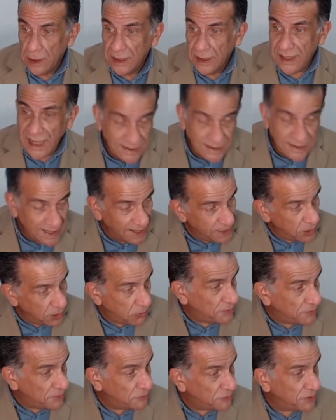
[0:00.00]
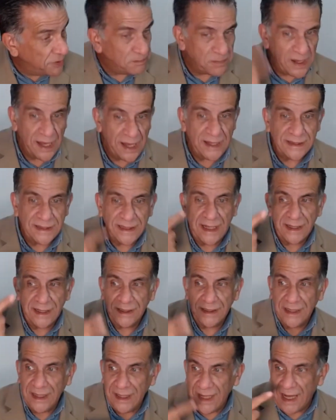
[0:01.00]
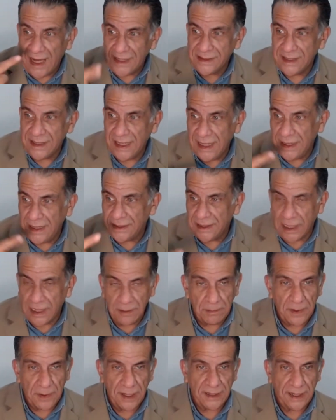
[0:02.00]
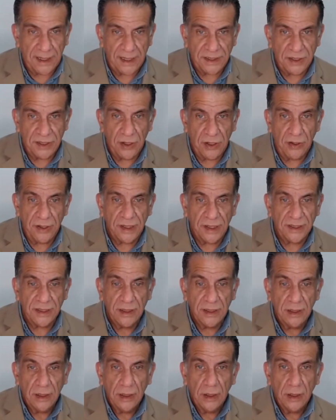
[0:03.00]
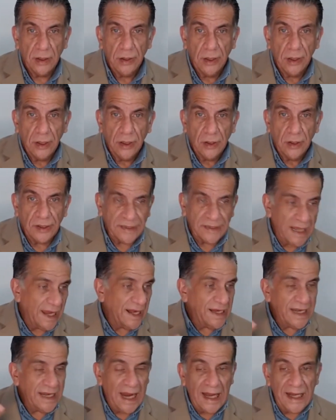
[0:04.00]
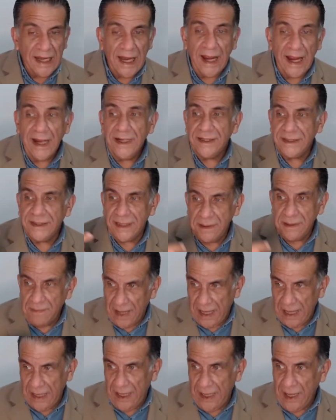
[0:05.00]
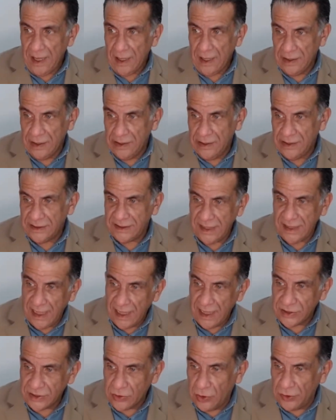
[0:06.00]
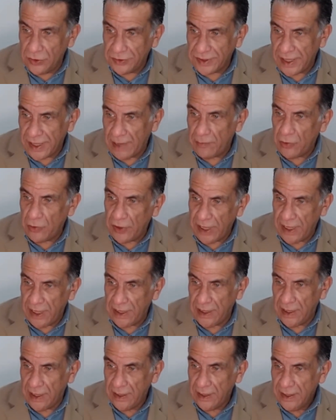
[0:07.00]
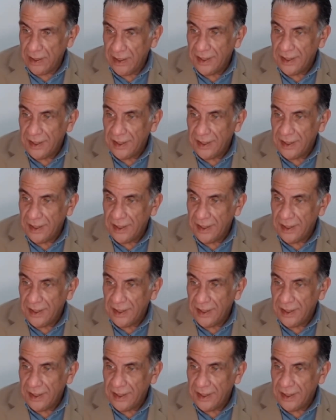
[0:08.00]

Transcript: Y es ahí cuando empiezan las interpretaciones. O sea, la ley sí vale si es contra Morena.